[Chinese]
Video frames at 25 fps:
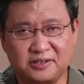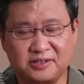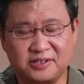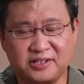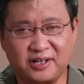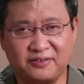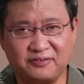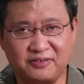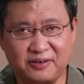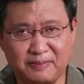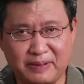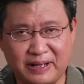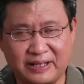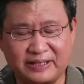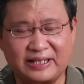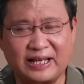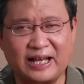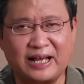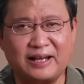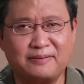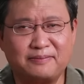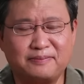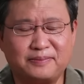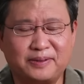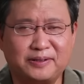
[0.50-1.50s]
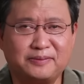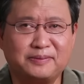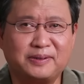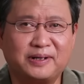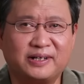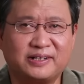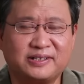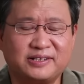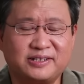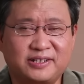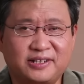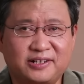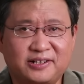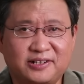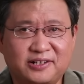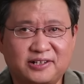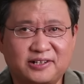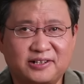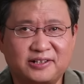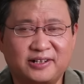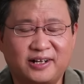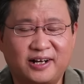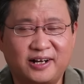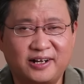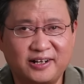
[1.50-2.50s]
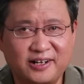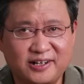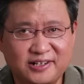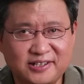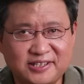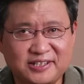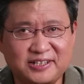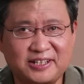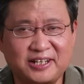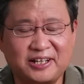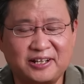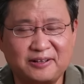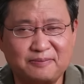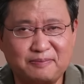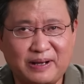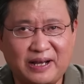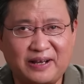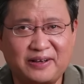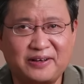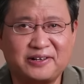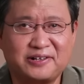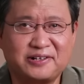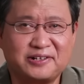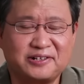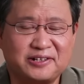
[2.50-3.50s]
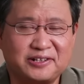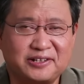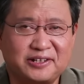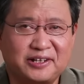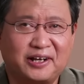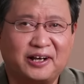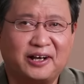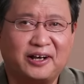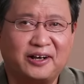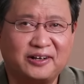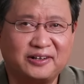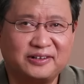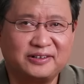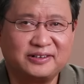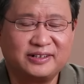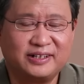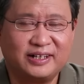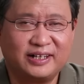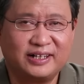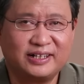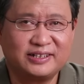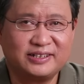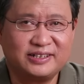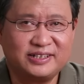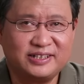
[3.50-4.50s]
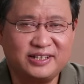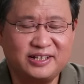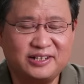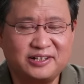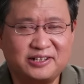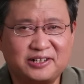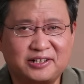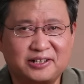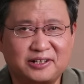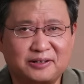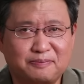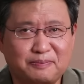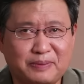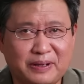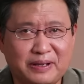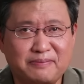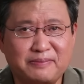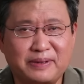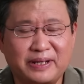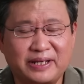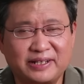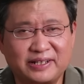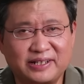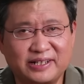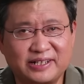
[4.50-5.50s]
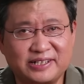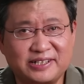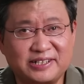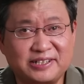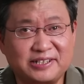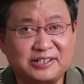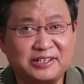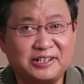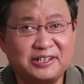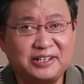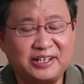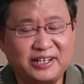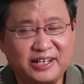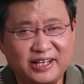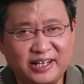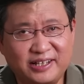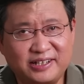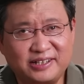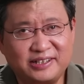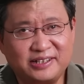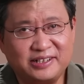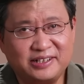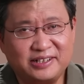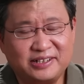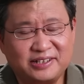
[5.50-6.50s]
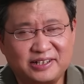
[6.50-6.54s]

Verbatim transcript: 江峰漫谈，朋友们好，今天是2024年8月11号啊，今天是北美的星期天。